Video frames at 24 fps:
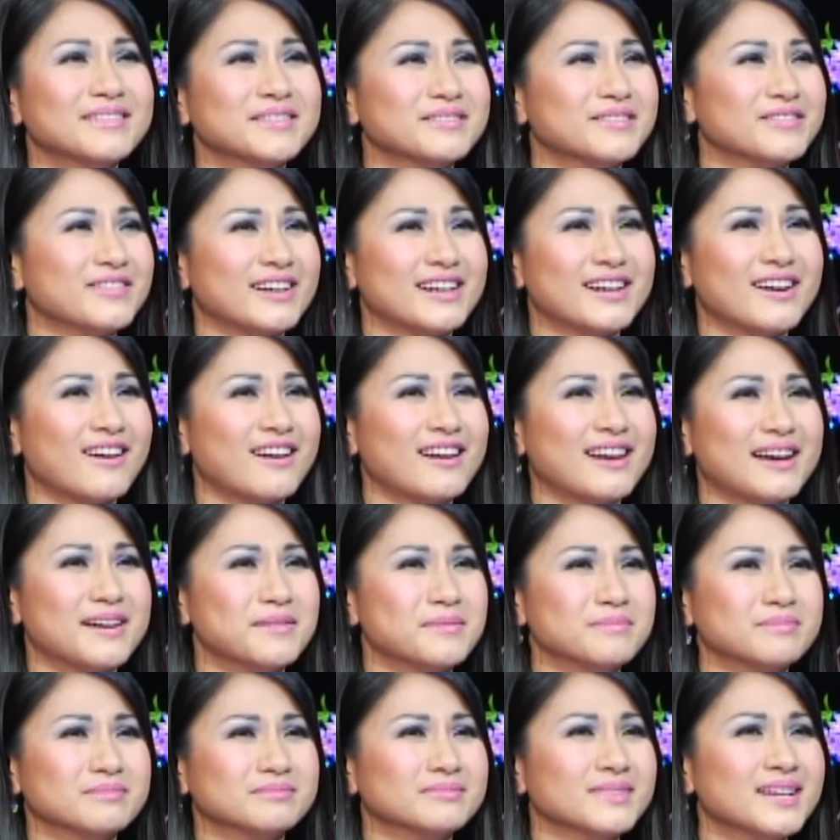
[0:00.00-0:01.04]
phải gọi là
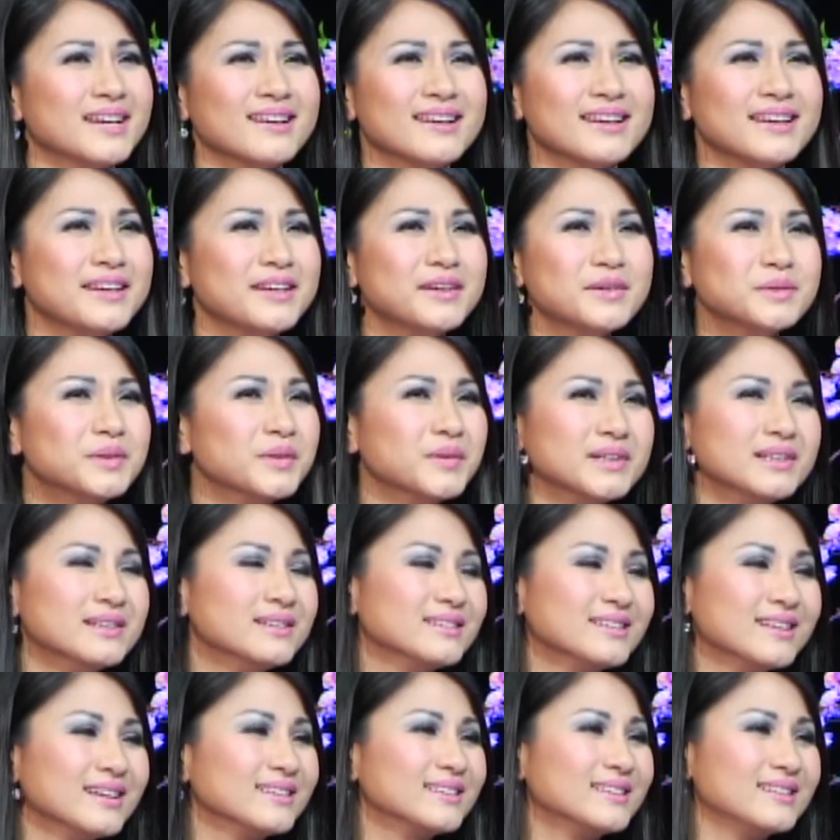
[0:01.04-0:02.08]
yêu Thùy
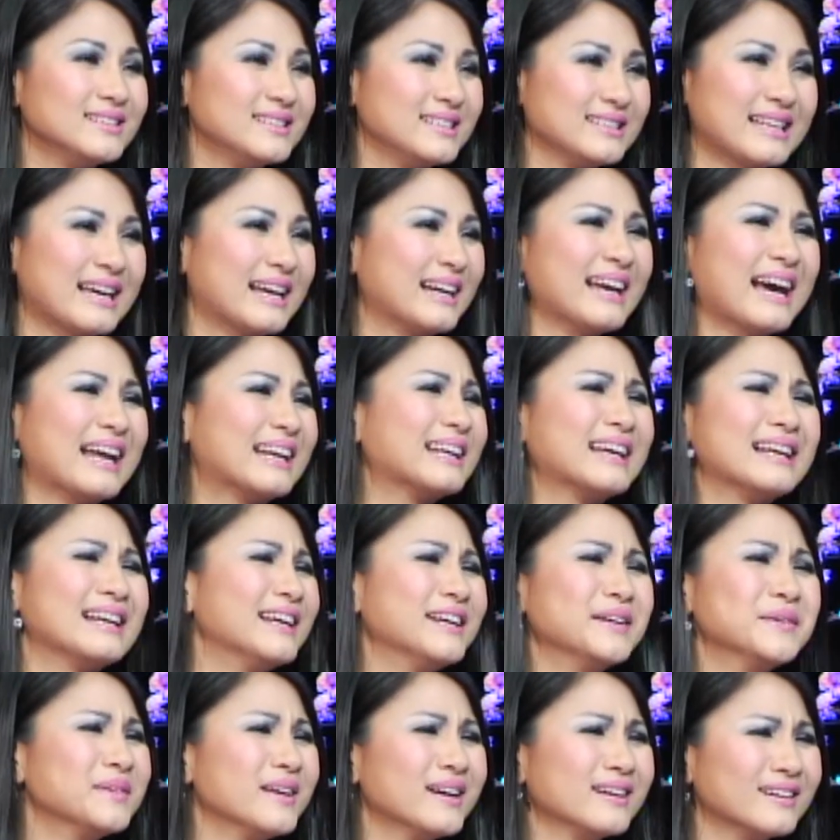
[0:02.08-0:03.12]
Dương nhất, thì chị thấy cái anh này là
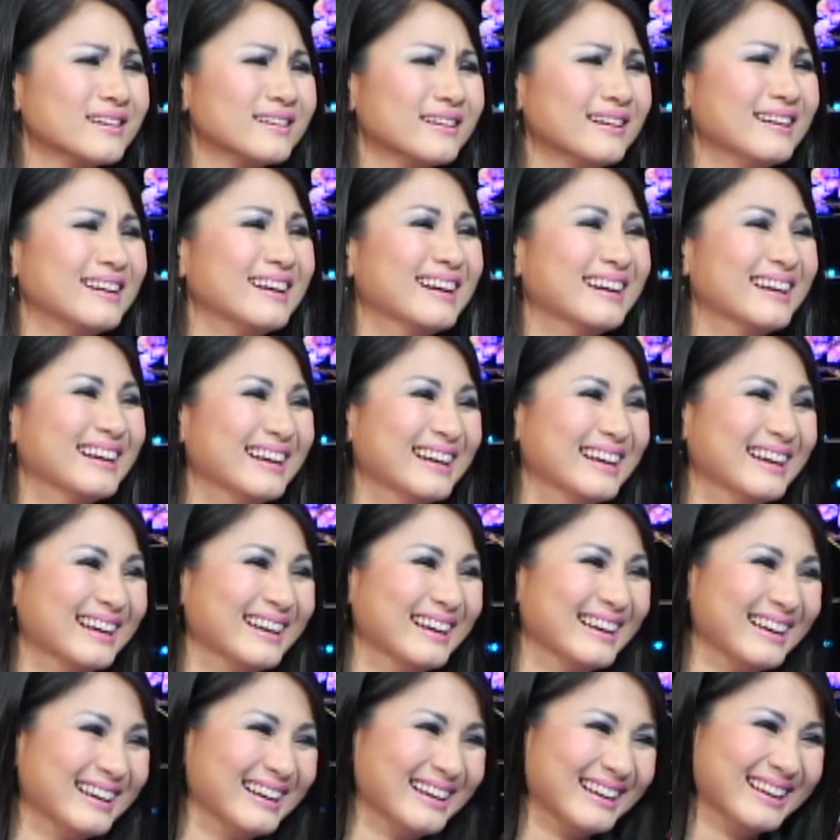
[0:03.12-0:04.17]
yêu nhất rồi đó.
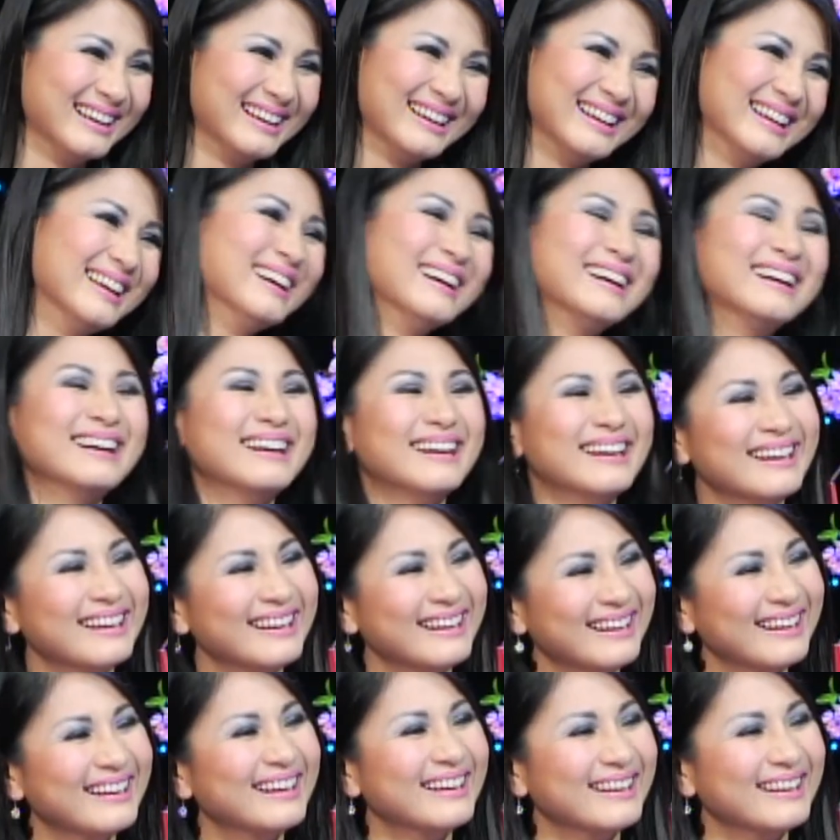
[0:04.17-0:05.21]
Thank you chị.